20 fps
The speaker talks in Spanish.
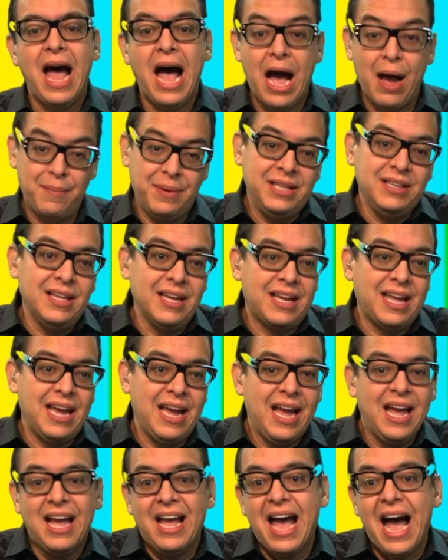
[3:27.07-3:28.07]
Amén de
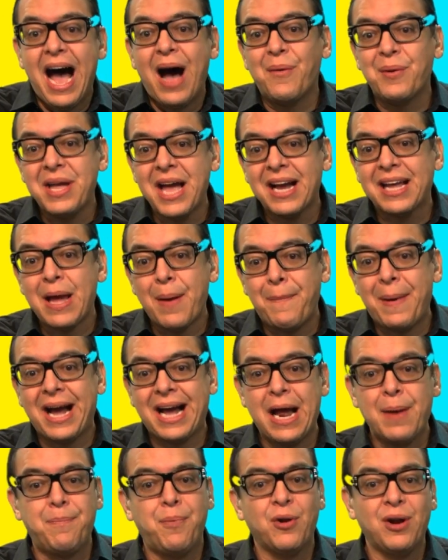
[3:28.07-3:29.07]
que había que
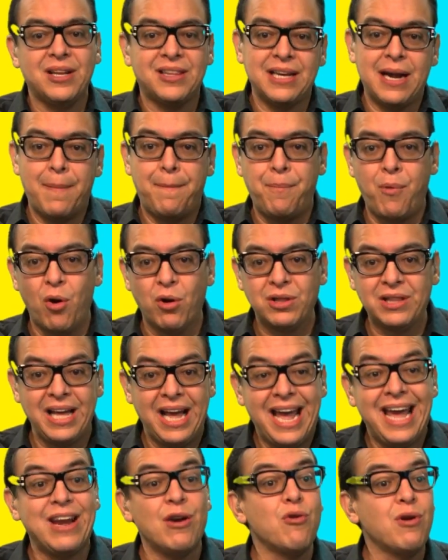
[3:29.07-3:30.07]
pagar por el
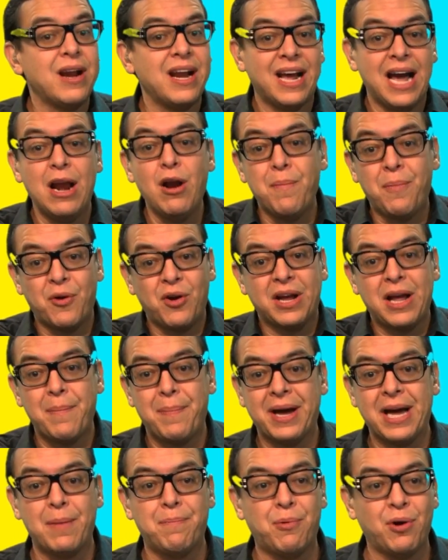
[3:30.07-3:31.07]
transporte. Era un regalo, pero hay que
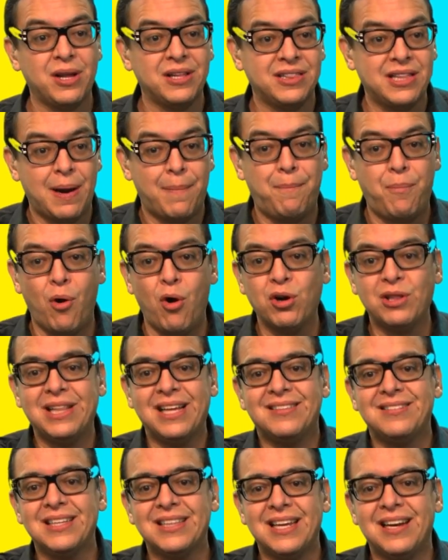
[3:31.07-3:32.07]
pagar por el
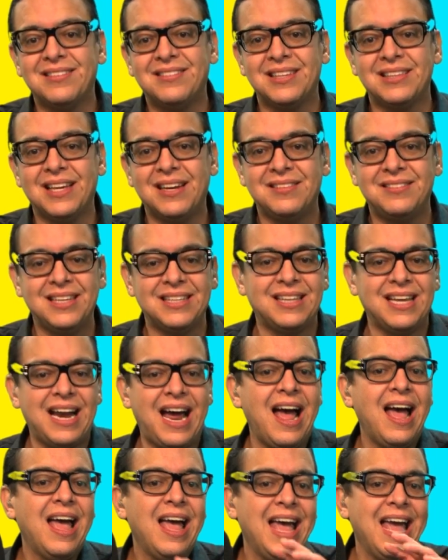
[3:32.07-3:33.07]
transporte, etcétera, etcétera,
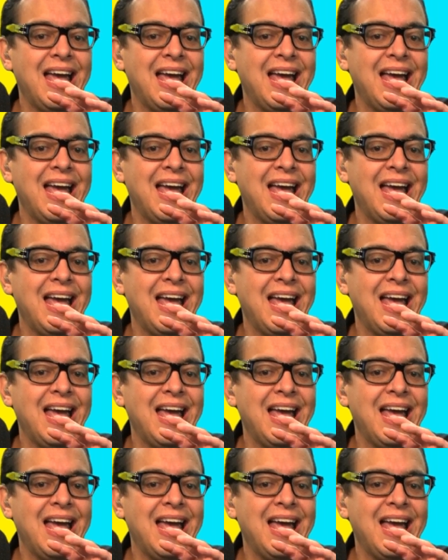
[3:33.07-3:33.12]
etcétera.